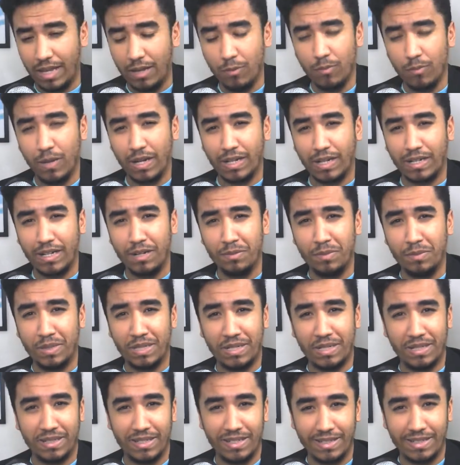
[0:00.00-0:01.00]
uma
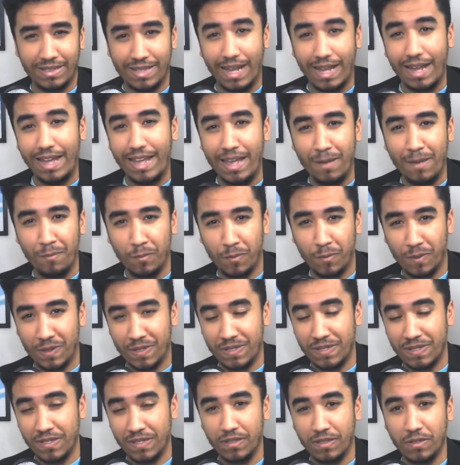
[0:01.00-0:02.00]
câmera, né, da época
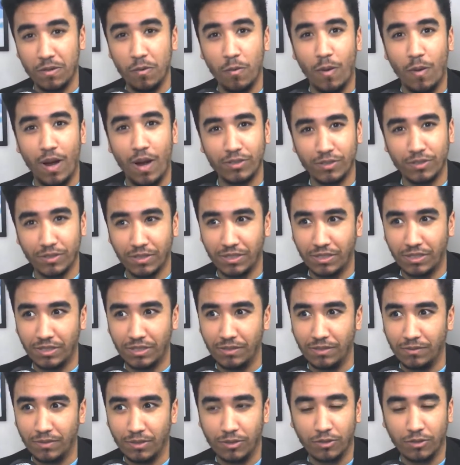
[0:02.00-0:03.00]
assim, que eu acho
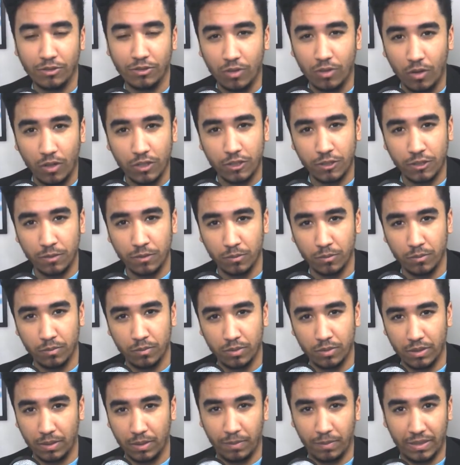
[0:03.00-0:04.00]
que ficou ótimo,
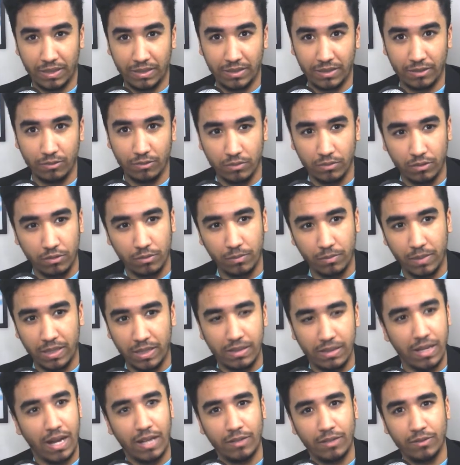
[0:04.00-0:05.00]
porque parecia um
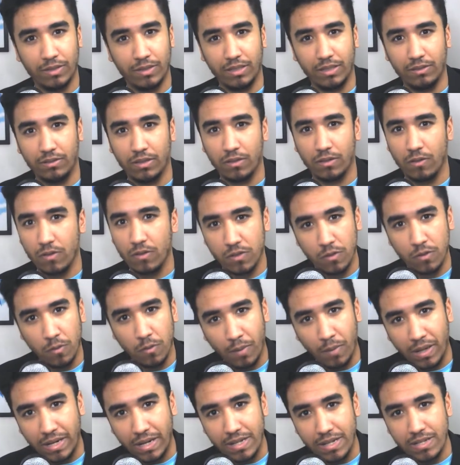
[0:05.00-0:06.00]
documentário até o um negócio,
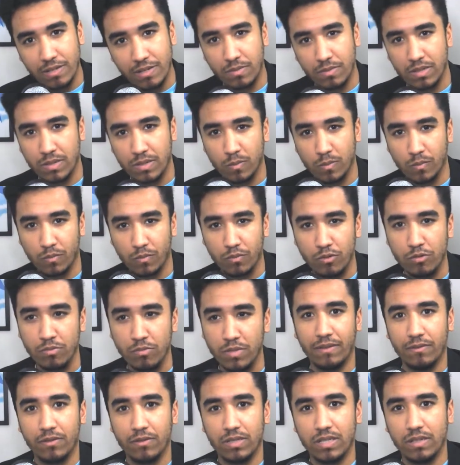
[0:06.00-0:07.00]
não parece mesmo um
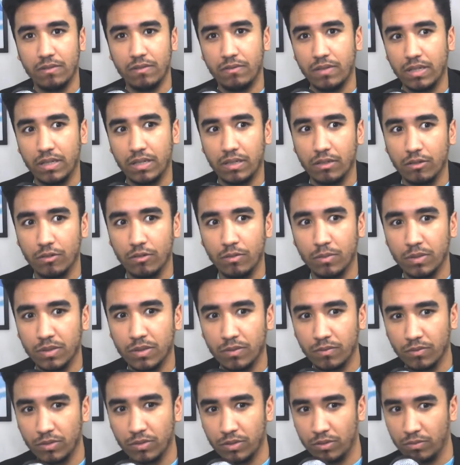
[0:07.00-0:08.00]
filme. Você vê aquilo como
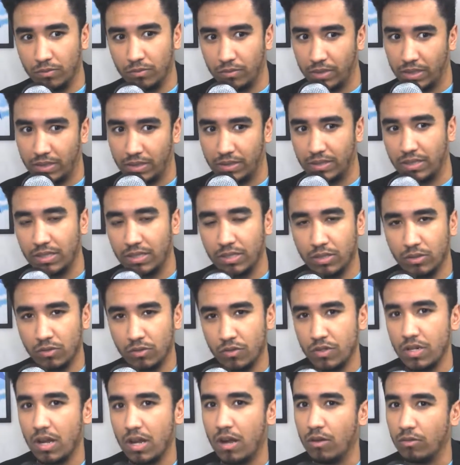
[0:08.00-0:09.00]
se fosse um
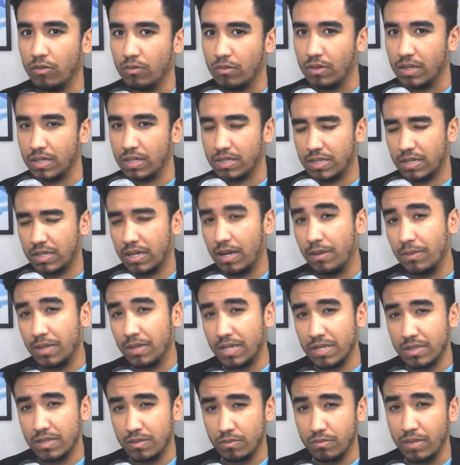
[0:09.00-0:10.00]
registro de algo. As
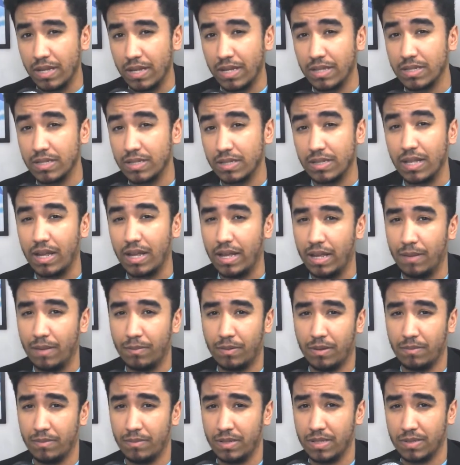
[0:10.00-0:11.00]
câmeras bem assim da
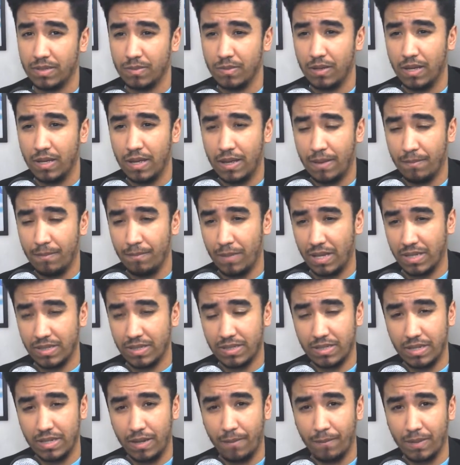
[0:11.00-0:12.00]
época mesmo, bem
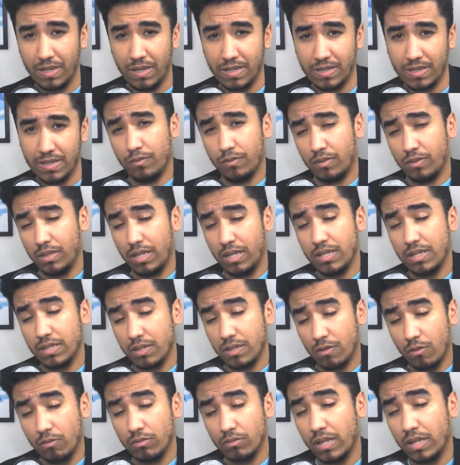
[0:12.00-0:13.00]
simples.
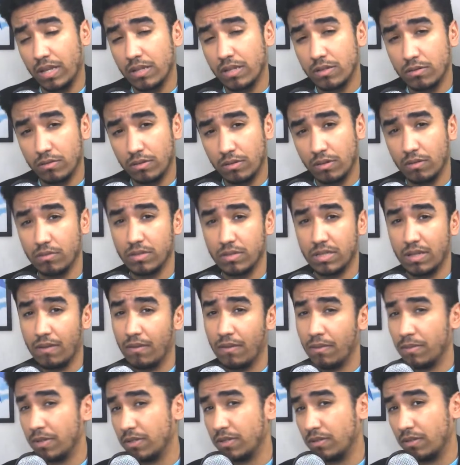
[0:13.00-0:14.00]
Nesse contexto que eu
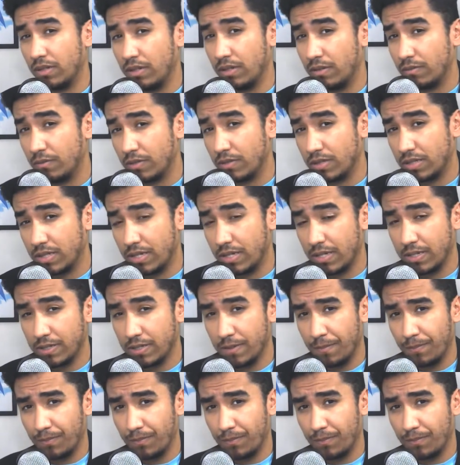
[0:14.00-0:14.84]
estava mencionando a vocês,